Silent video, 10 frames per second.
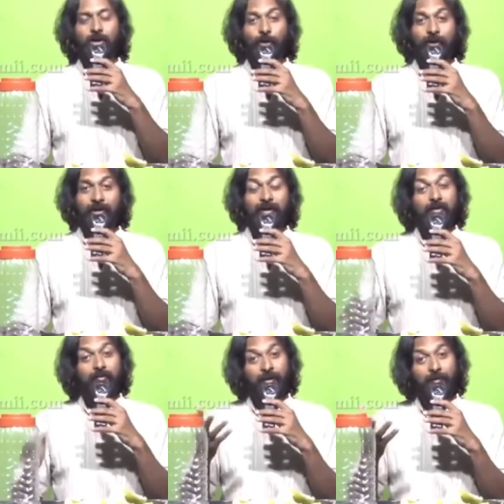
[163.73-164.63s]
ஓகே
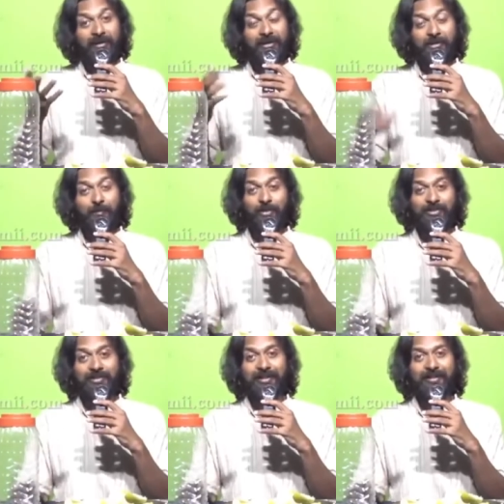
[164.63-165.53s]
ஃபர்மெண்டேஷன்
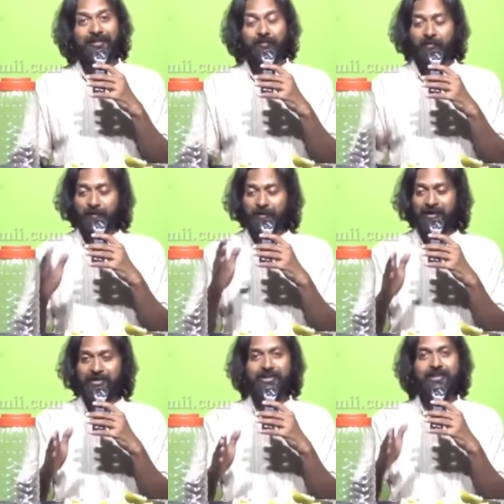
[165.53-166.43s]
ப்ராசஸ்னால் என்ன
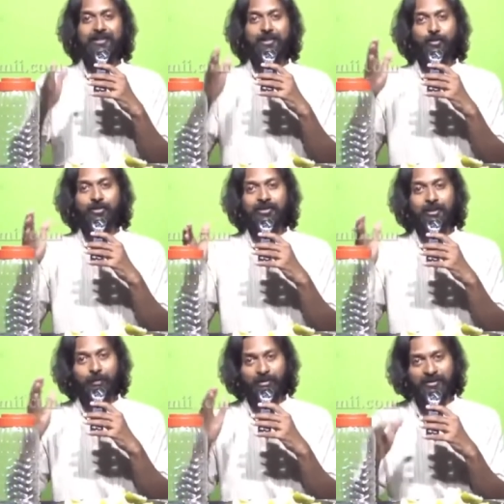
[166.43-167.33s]
ஃபர்மெண்டேஷன் என்கிற
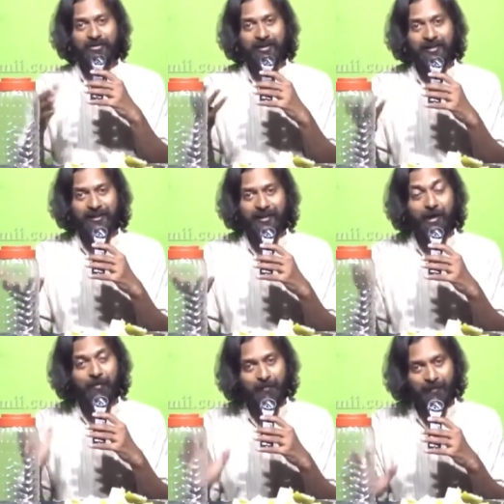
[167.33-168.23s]
நொதித்தல் ப்ராசஸ்னால் என்ன
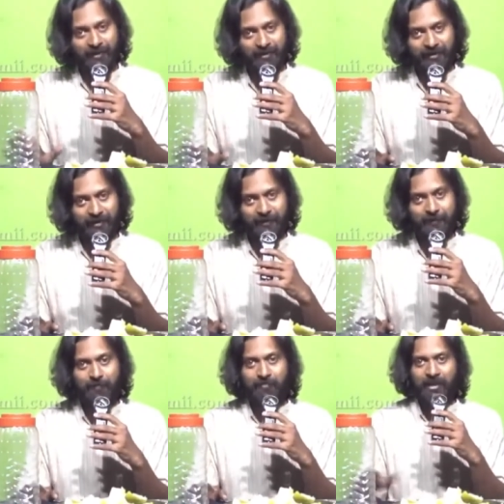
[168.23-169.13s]
அப்படின்னு பார்த்தீங்கன்னா
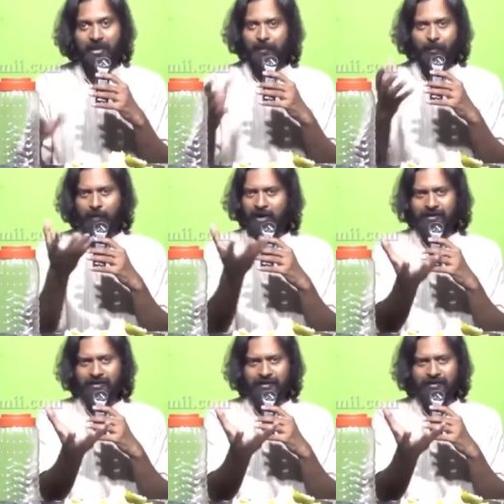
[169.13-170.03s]
இப்போ பால்
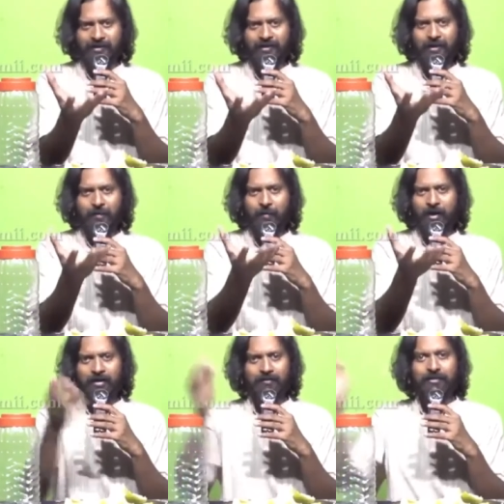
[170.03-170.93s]
இருக்குங்க
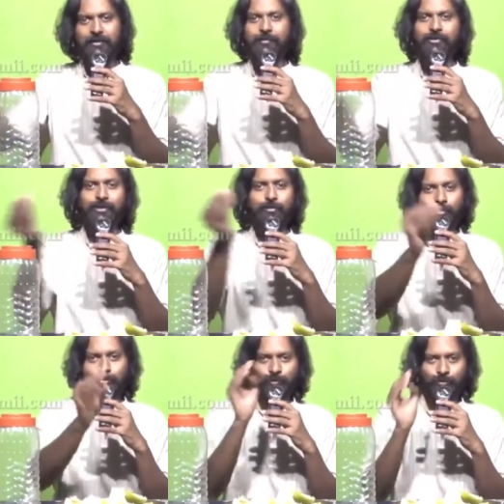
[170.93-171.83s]
பாலில் வந்து நம்ம தயிர் உர
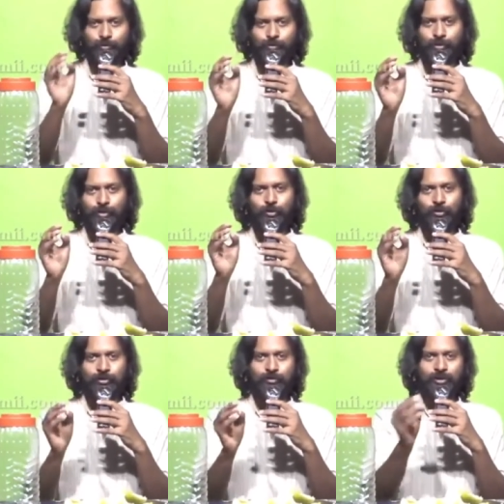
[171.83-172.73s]
ஊற்றுறோம்
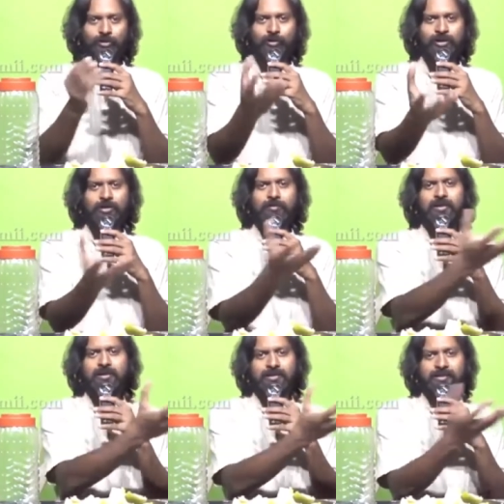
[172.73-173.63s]
ஊற்றின உடனே ஒரு எட்டு மணி
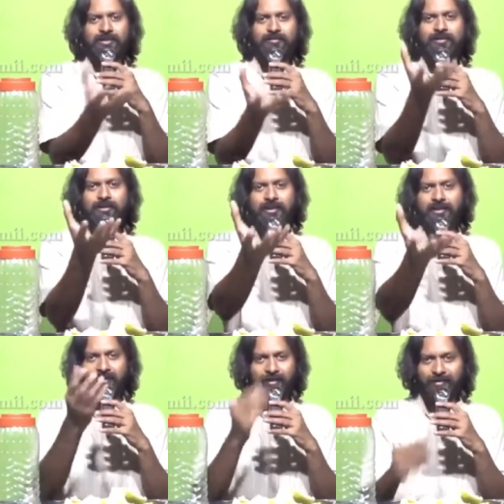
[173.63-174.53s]
நேரம் கழிச்சு அது வந்து தயிராக
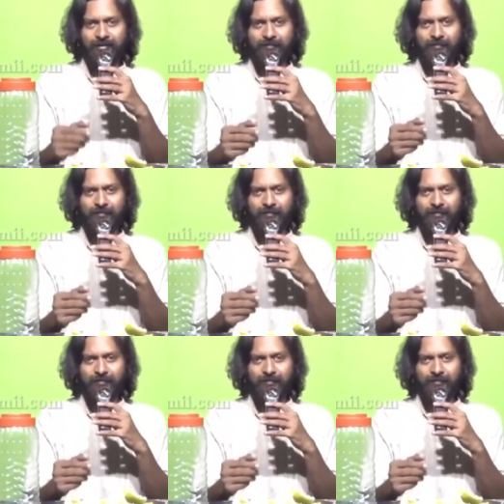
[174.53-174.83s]
கட்டுது